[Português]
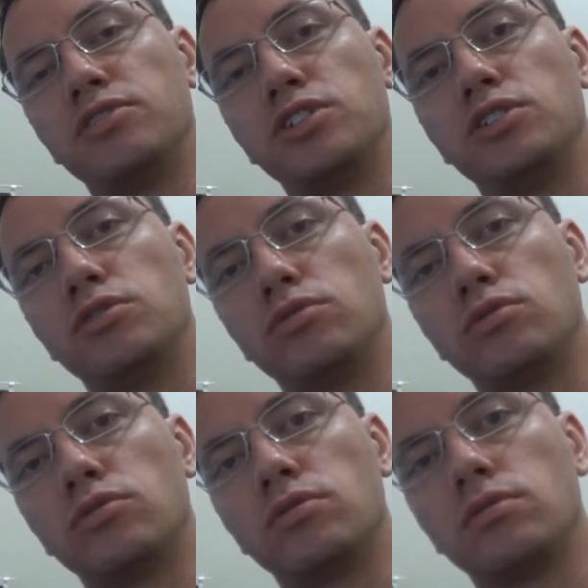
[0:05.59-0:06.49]

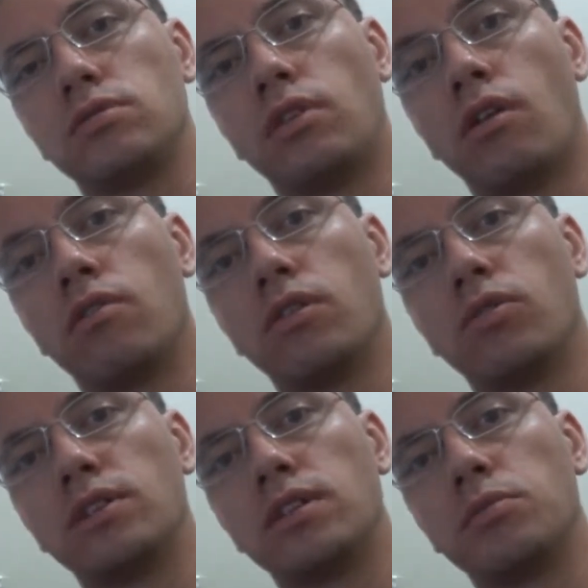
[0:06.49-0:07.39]
vídeo, não,
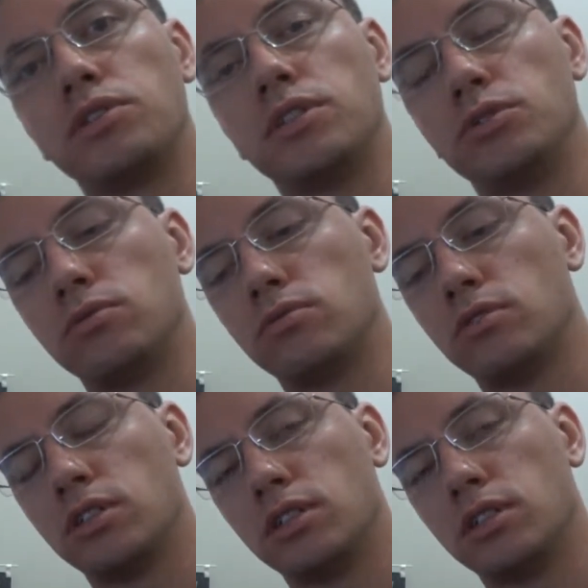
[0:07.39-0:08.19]
não lancei mais nenhum.